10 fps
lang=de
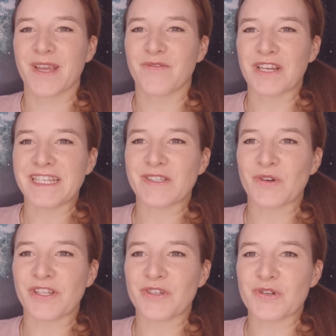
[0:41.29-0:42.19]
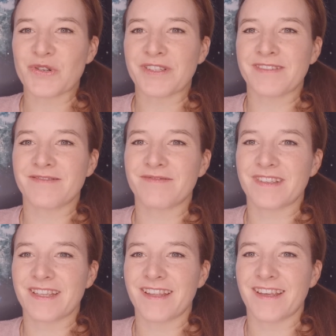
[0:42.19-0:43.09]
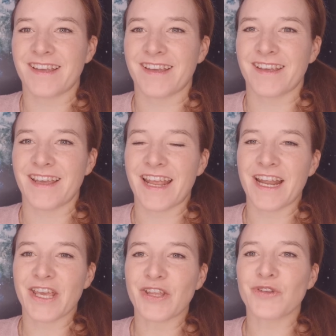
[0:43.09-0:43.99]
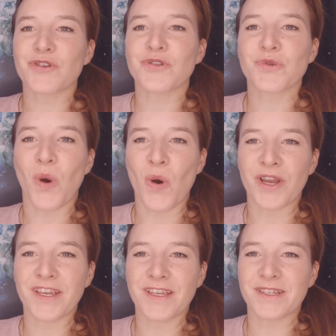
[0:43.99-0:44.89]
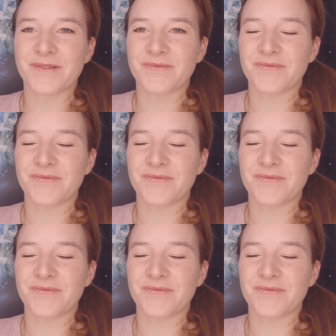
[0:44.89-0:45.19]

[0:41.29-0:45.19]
fließt heute schon energetisch zu euch.